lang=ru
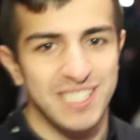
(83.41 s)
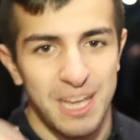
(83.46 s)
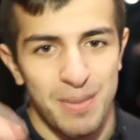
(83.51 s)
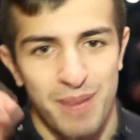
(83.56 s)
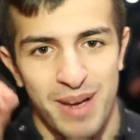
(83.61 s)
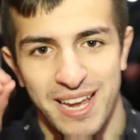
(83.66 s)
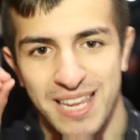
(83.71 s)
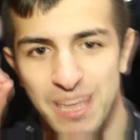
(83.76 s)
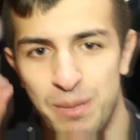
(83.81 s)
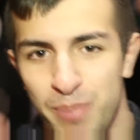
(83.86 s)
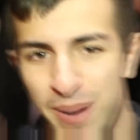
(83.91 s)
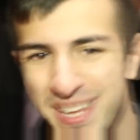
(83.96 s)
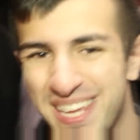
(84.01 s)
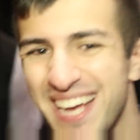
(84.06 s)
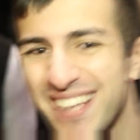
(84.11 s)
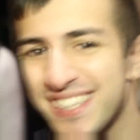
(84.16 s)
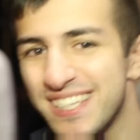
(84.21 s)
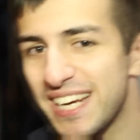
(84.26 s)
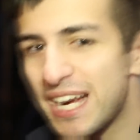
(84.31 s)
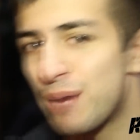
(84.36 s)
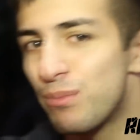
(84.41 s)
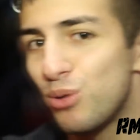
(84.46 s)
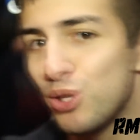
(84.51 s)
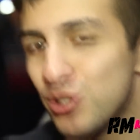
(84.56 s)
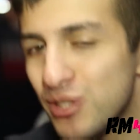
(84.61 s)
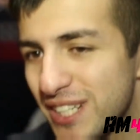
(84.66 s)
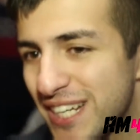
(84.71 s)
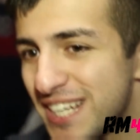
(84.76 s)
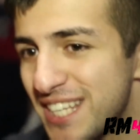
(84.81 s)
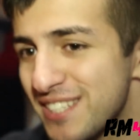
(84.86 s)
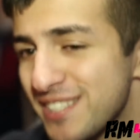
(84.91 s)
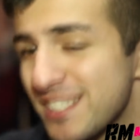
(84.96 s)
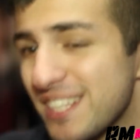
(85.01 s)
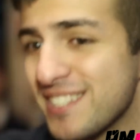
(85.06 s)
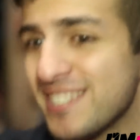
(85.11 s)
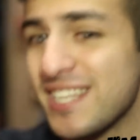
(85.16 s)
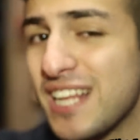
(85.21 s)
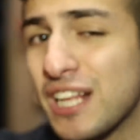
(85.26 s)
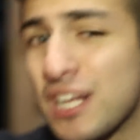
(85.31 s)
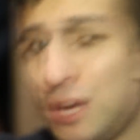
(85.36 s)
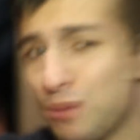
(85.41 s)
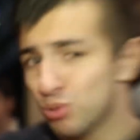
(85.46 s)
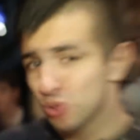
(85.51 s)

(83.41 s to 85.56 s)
самое непонятное, как будет заходить на зал, как